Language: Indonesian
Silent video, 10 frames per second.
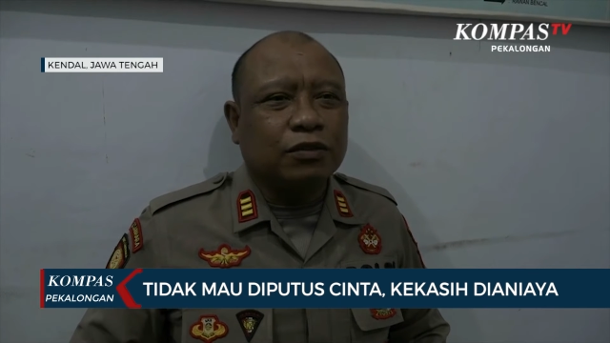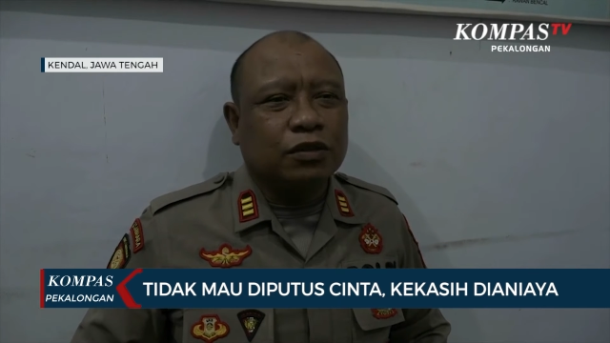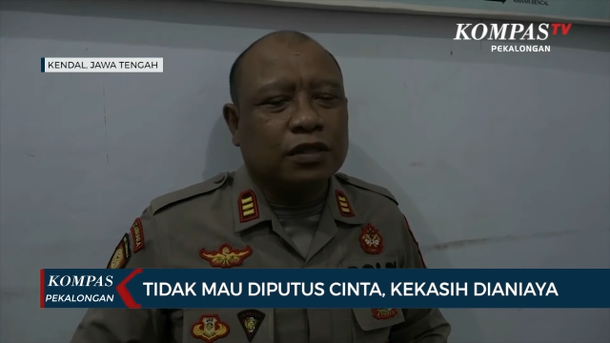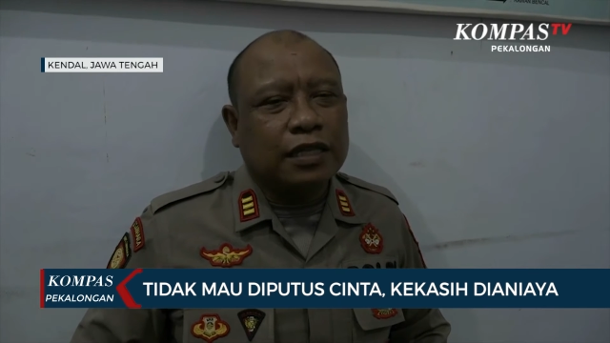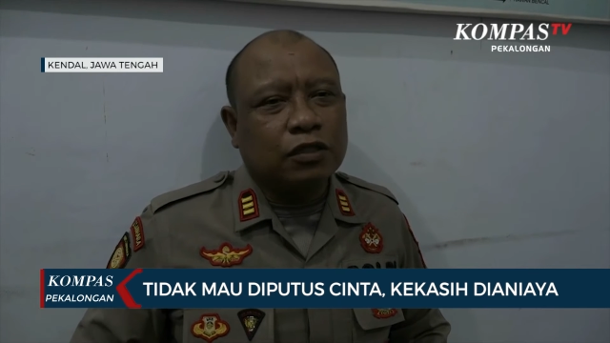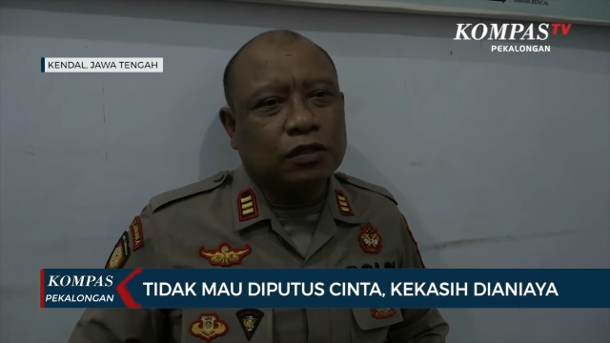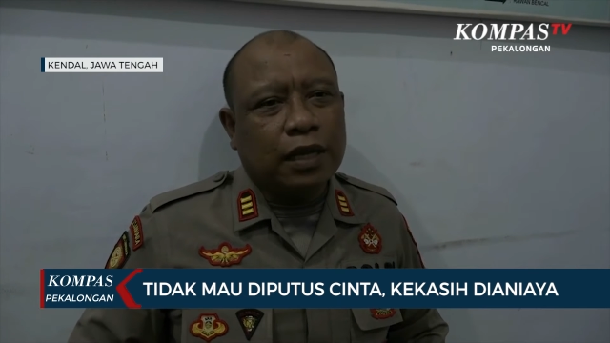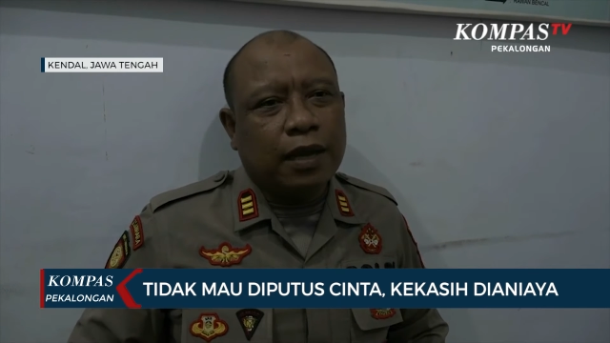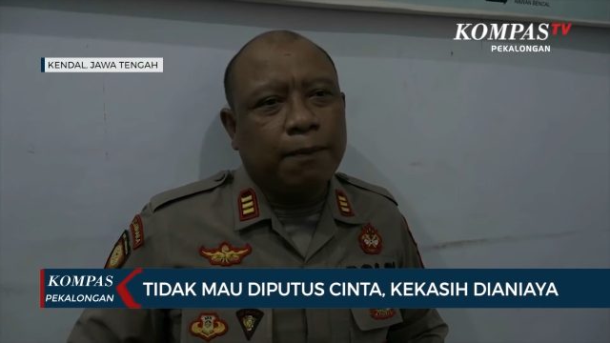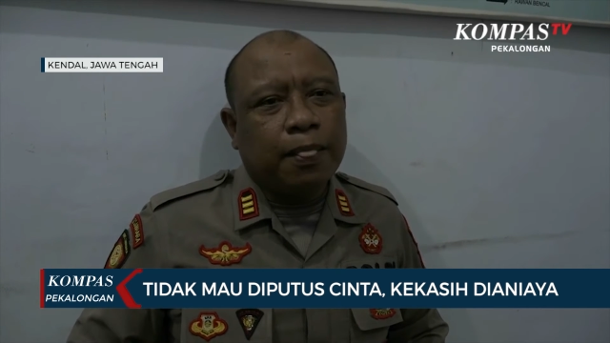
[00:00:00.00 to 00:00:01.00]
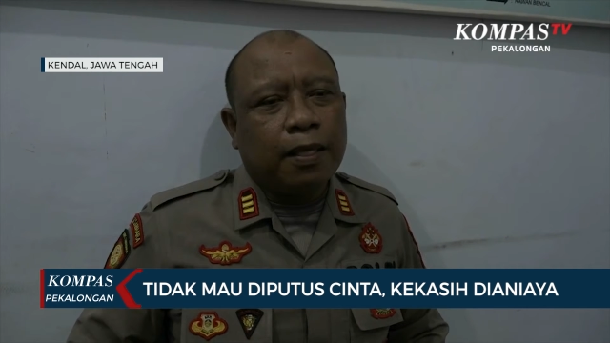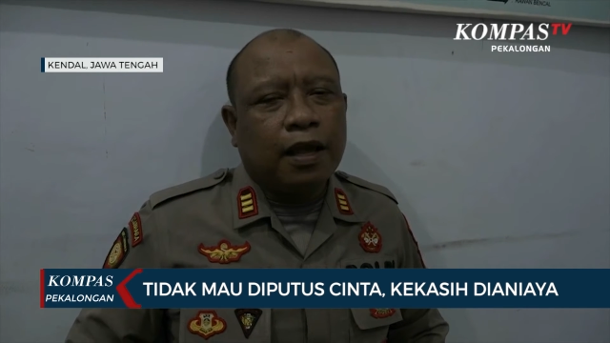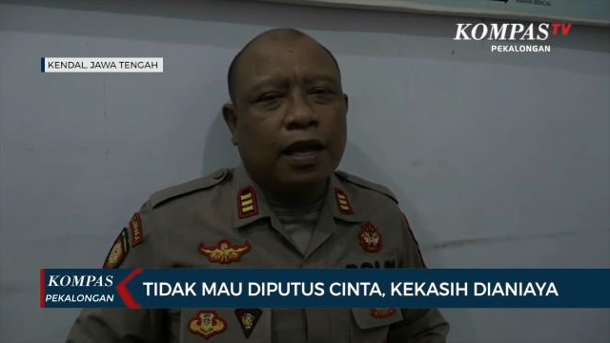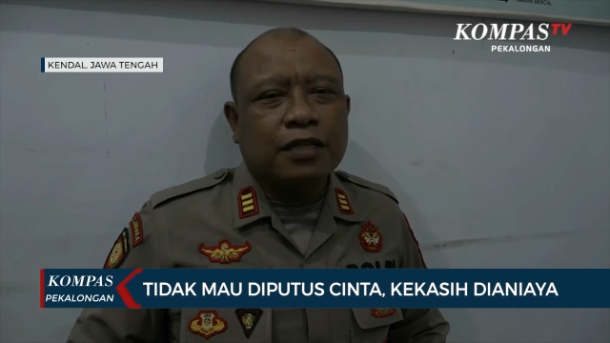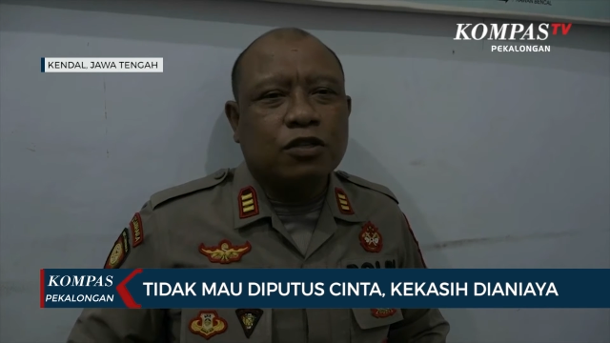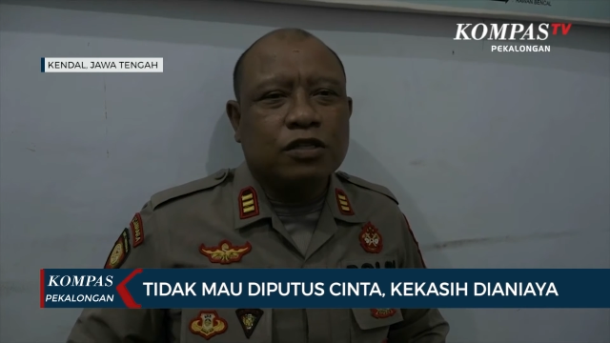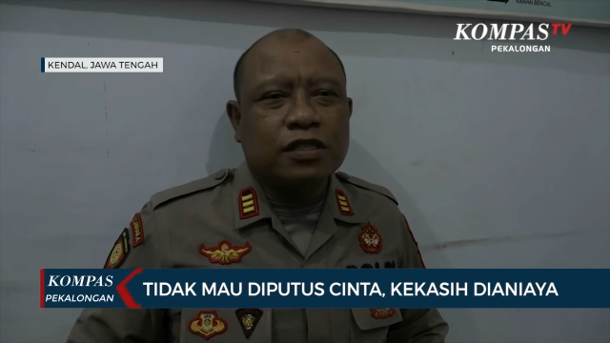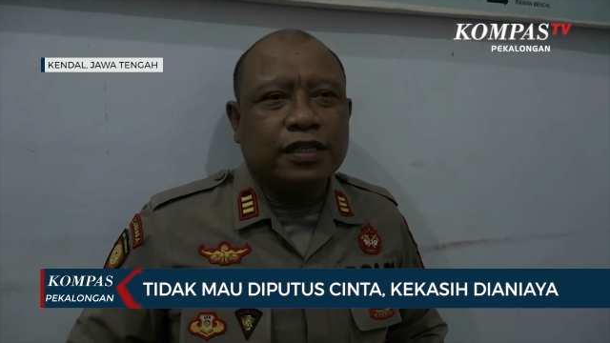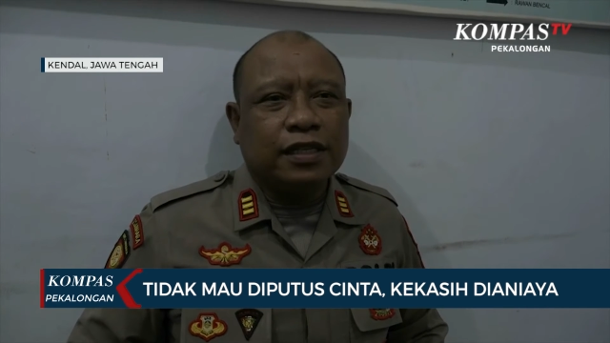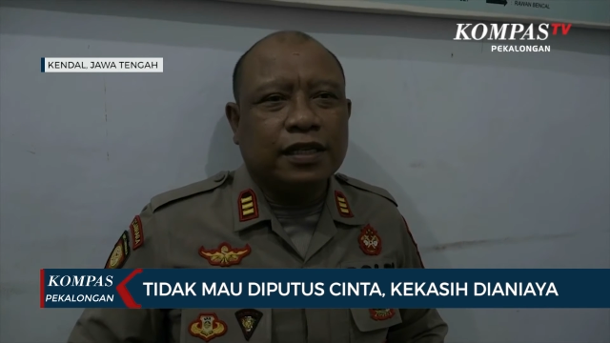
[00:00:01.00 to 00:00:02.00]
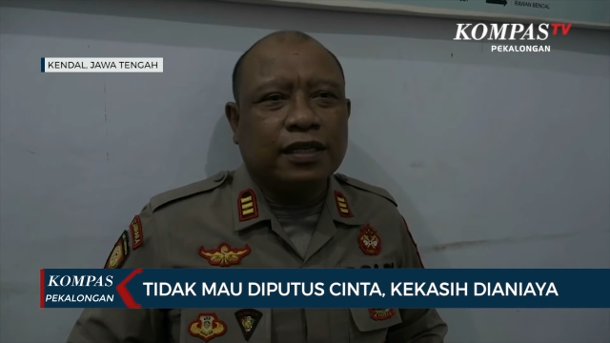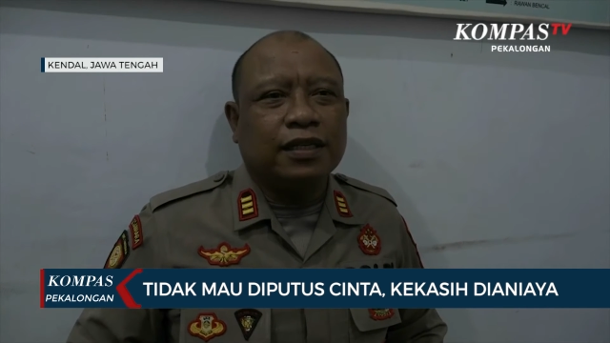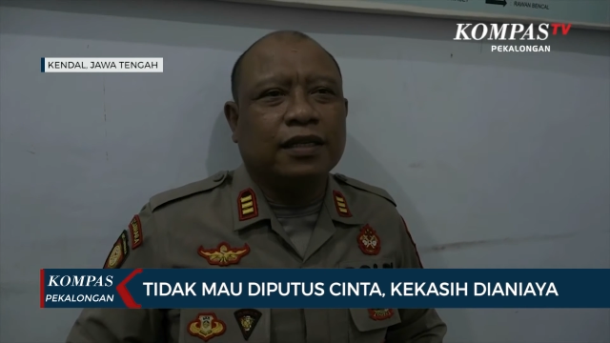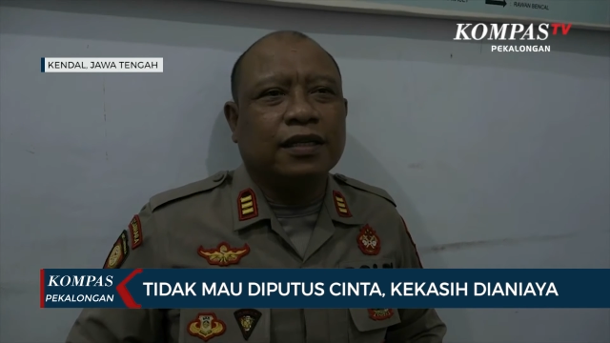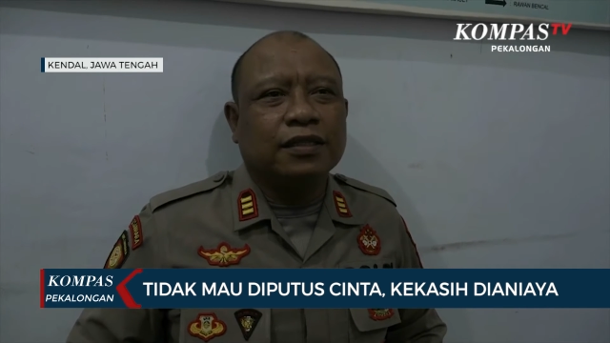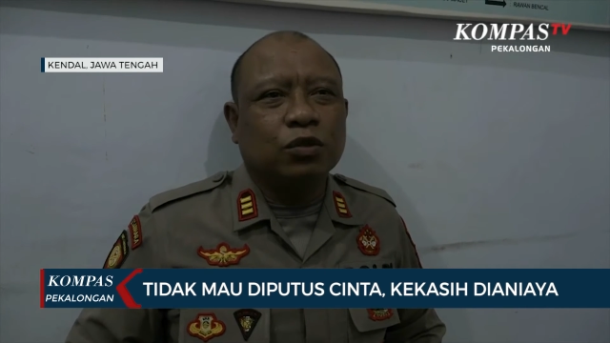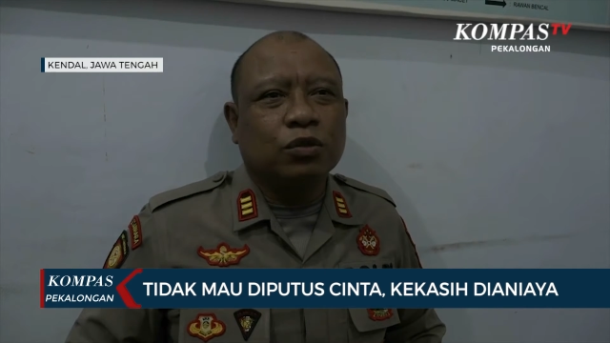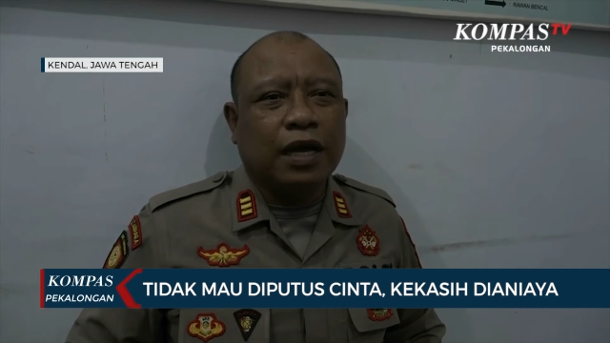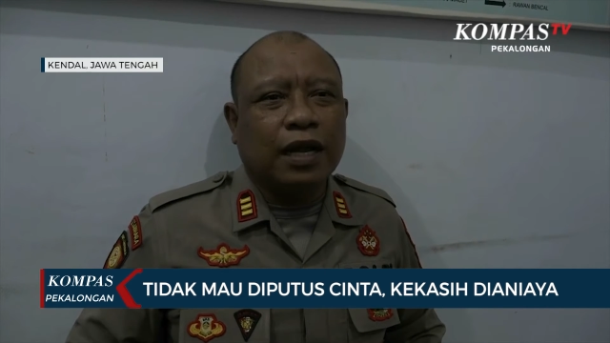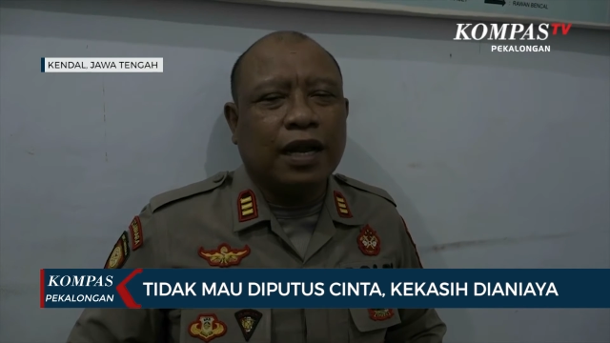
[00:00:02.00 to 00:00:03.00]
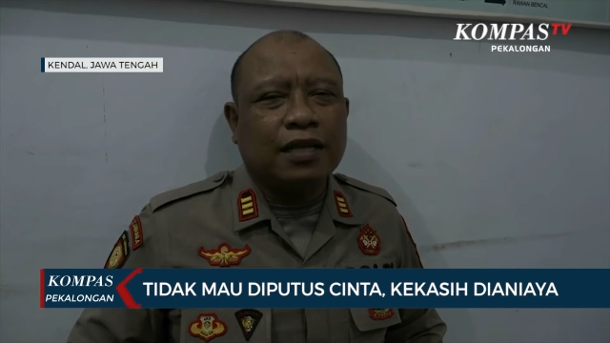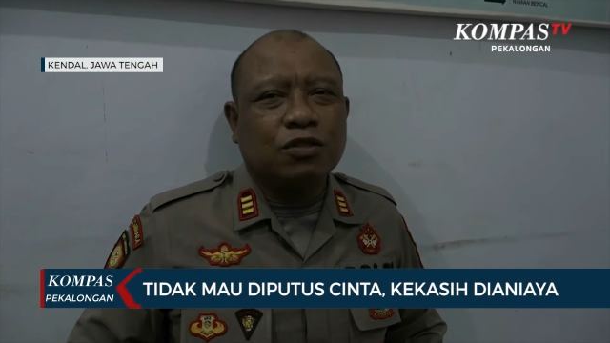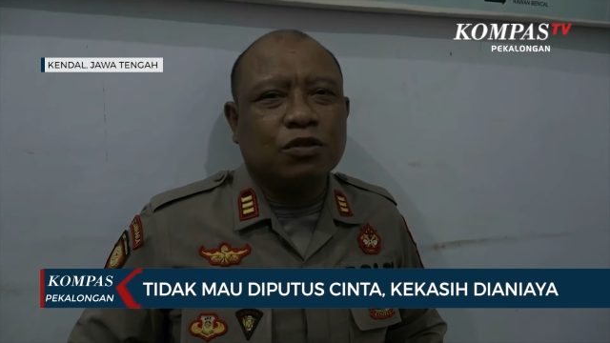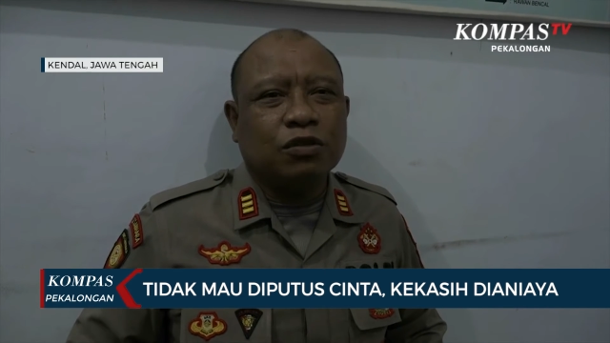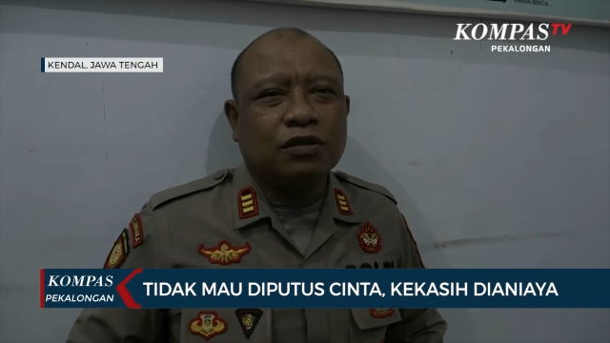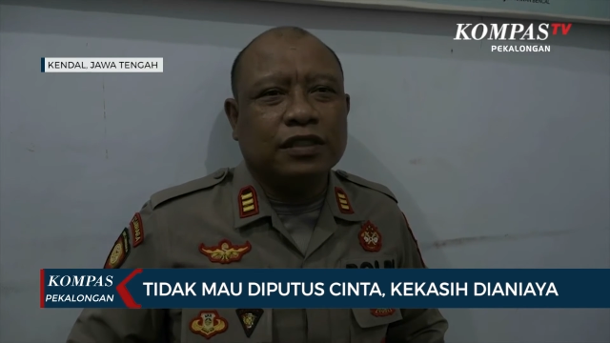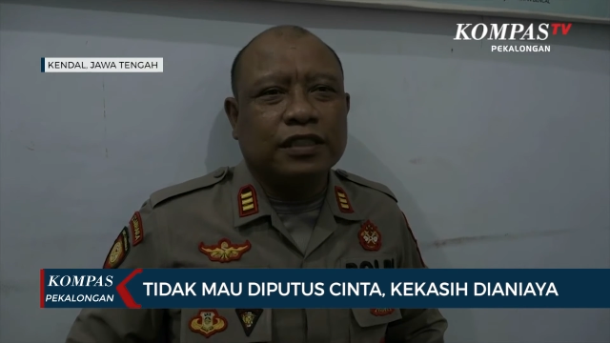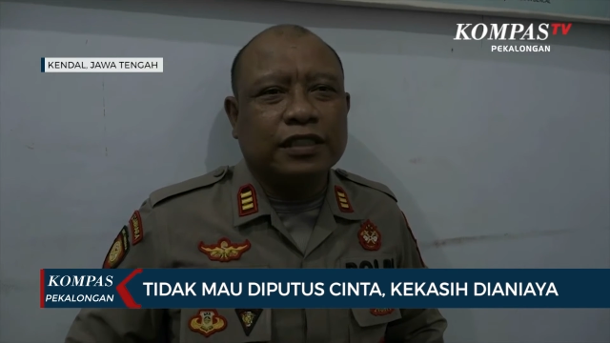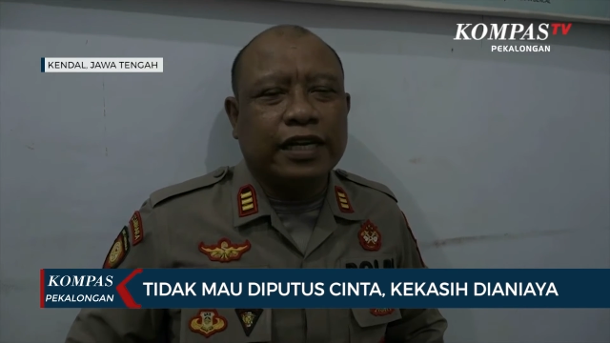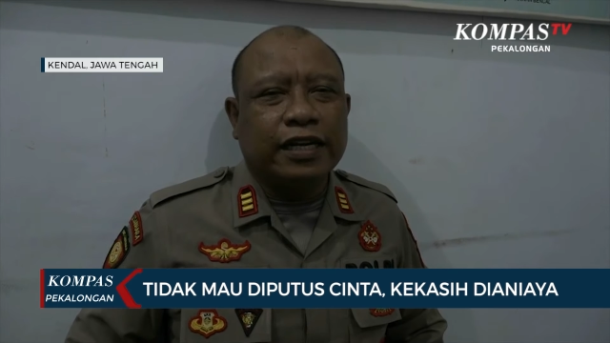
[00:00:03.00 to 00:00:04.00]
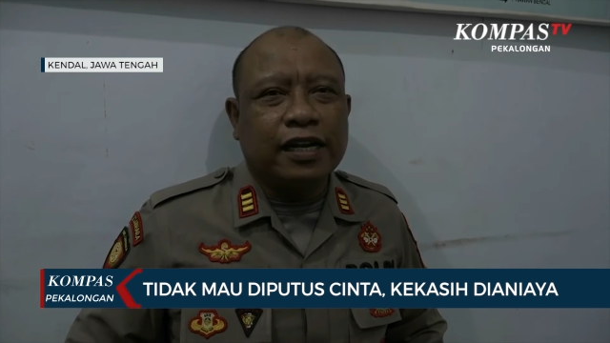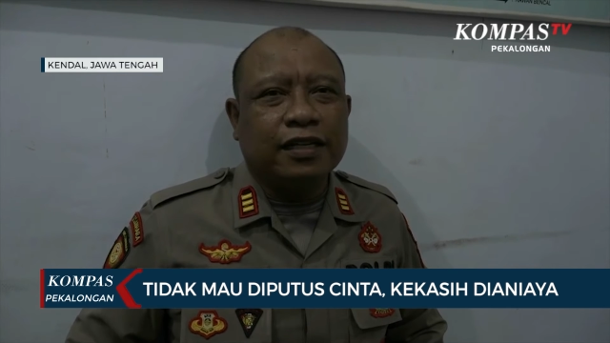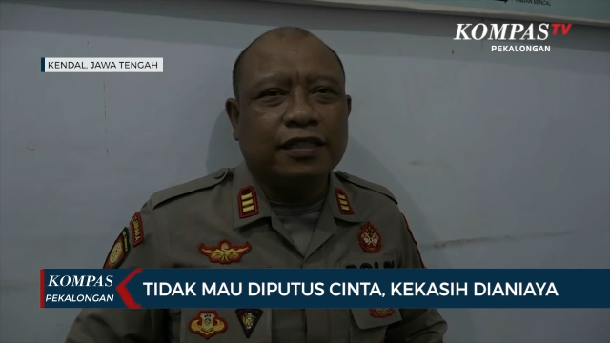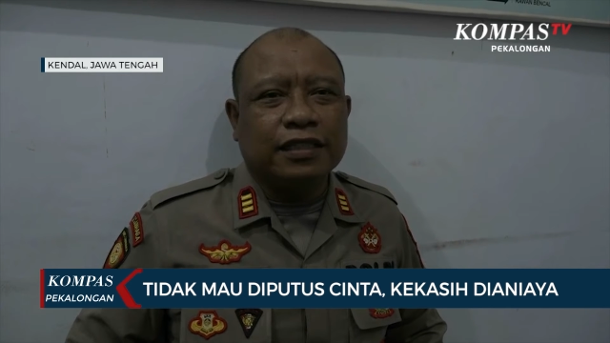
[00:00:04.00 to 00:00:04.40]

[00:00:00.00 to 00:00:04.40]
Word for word: Untuk selanjutnya kasus ini sudah langsung dihandle,